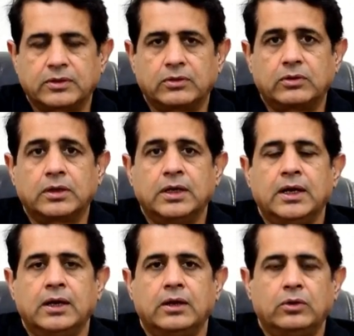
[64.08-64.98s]
हो और
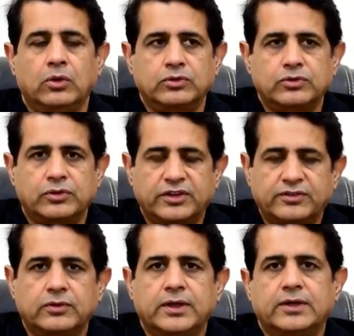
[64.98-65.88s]
लोग जो
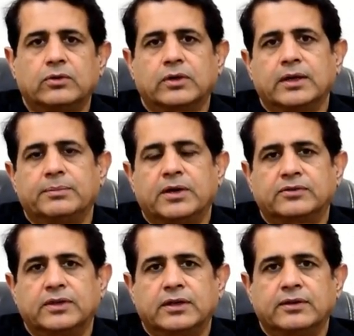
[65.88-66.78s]
डिसकनेक्ट हो गए हैं
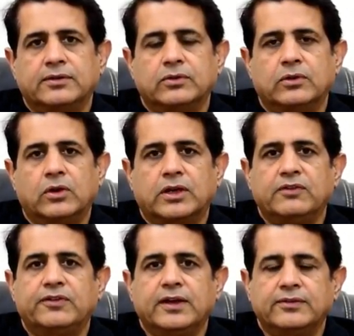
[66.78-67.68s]
पाकिस्तान के जो हॉकी
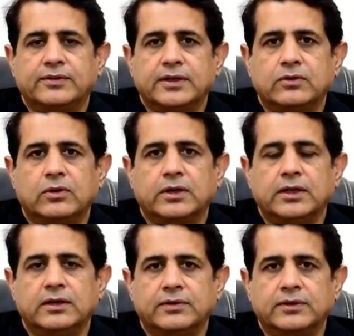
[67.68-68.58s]
फैंस हैं जो हॉकी
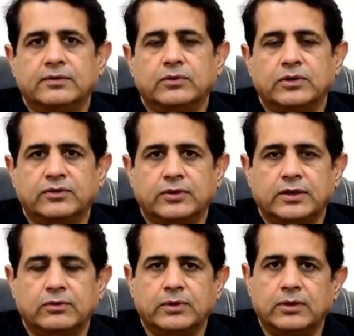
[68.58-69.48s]
लवर्स हैं वो
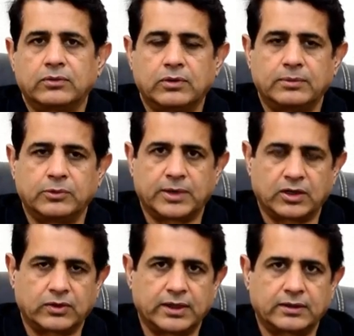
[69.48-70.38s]
डिसकनेक्ट हुए हैं उनको हम दोबारा
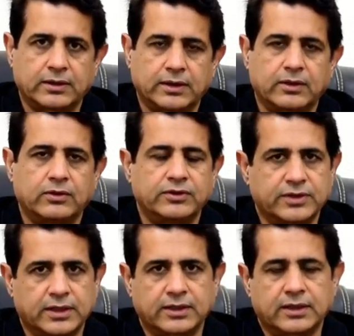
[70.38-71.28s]
कनेक्ट करेंगे और इन
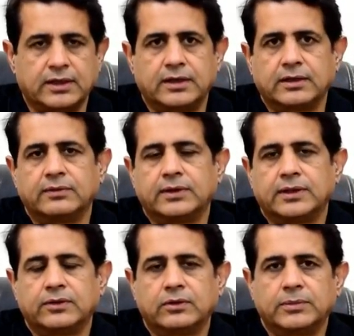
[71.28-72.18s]
शाला आने वाले
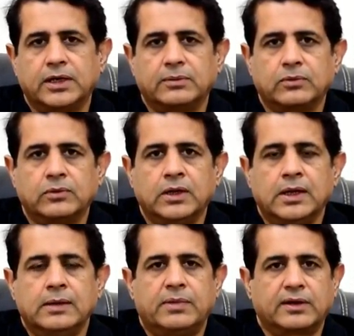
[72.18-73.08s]
दिनों में आपको
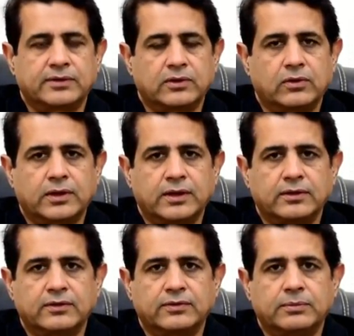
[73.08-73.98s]
पाकिस्तान हॉकी की
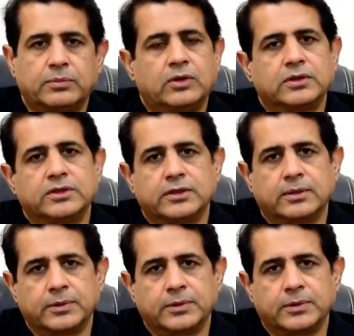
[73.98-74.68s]
तरफ से बहुत अच्छी खबरें